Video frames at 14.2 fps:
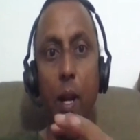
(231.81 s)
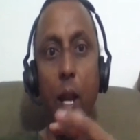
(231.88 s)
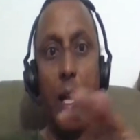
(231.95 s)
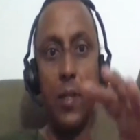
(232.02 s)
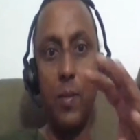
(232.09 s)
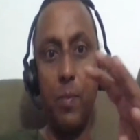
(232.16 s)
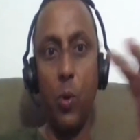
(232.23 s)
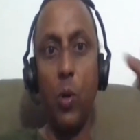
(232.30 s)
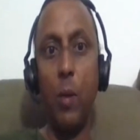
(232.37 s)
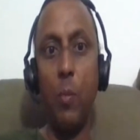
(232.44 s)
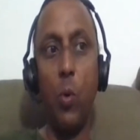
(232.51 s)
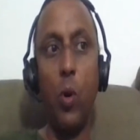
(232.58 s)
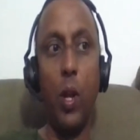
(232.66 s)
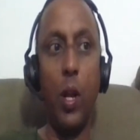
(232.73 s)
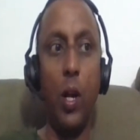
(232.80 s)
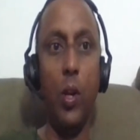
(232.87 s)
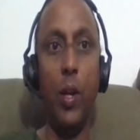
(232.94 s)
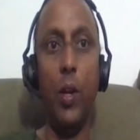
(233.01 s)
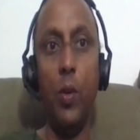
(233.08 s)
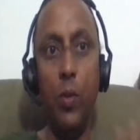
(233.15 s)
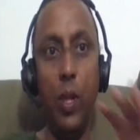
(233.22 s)
లాస్ట్ ప్రోగ్రామ్ లో కూడా అన్నట్టు
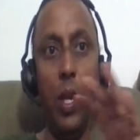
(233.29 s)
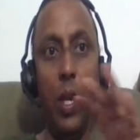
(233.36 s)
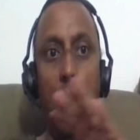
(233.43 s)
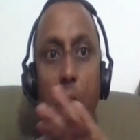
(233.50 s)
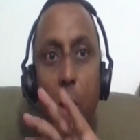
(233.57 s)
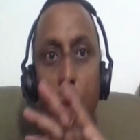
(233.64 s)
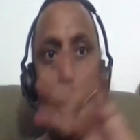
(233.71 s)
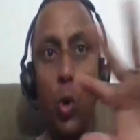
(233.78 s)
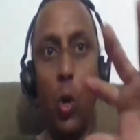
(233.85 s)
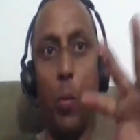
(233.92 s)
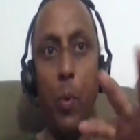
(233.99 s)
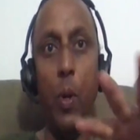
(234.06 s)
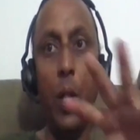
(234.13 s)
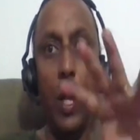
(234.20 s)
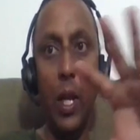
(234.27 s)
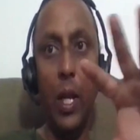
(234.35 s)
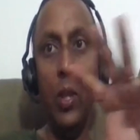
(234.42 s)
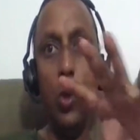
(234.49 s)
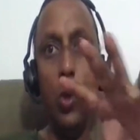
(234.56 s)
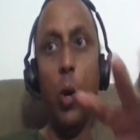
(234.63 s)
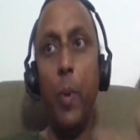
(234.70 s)
నేను ది హిందూ డామ్
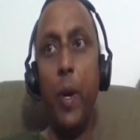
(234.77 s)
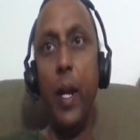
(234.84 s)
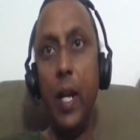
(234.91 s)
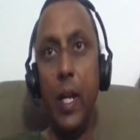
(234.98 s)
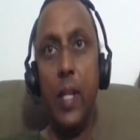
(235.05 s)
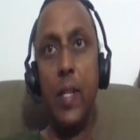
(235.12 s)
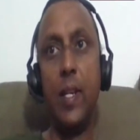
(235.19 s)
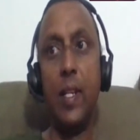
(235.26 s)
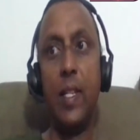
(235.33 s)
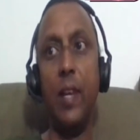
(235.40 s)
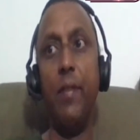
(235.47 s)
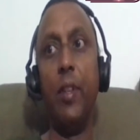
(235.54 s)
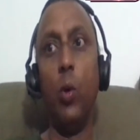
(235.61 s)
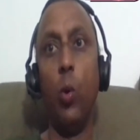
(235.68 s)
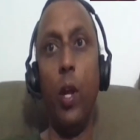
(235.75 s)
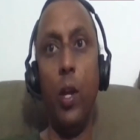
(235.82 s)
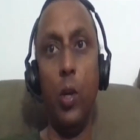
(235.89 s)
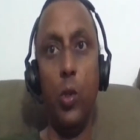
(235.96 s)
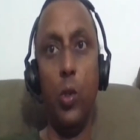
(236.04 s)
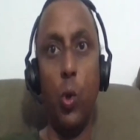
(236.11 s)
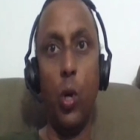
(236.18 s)
హిందూ డామినేటెడ్ డిస్ట్రిక్ట్స్ ఏవైతే
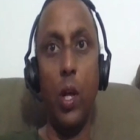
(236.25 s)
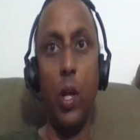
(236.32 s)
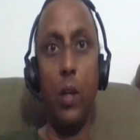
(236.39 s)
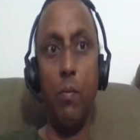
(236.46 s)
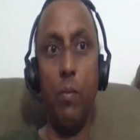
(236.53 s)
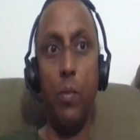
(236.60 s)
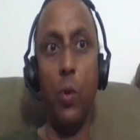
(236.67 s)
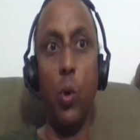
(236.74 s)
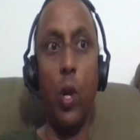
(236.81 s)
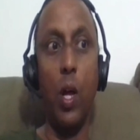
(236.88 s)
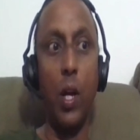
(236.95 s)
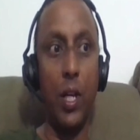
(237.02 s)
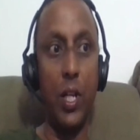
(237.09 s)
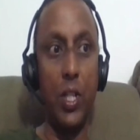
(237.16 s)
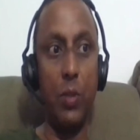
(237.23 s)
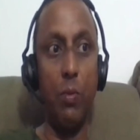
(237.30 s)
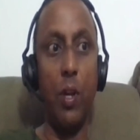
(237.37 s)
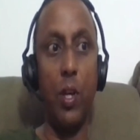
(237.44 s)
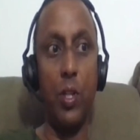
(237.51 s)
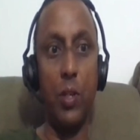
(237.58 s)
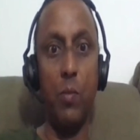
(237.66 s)
ఉన్నాయో దోడా దోడా
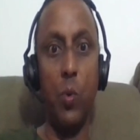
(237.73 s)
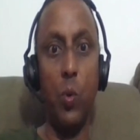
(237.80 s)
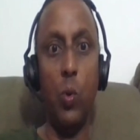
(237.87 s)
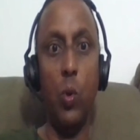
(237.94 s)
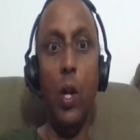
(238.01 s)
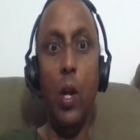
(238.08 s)
కిష్త్వార్ జమ్మూ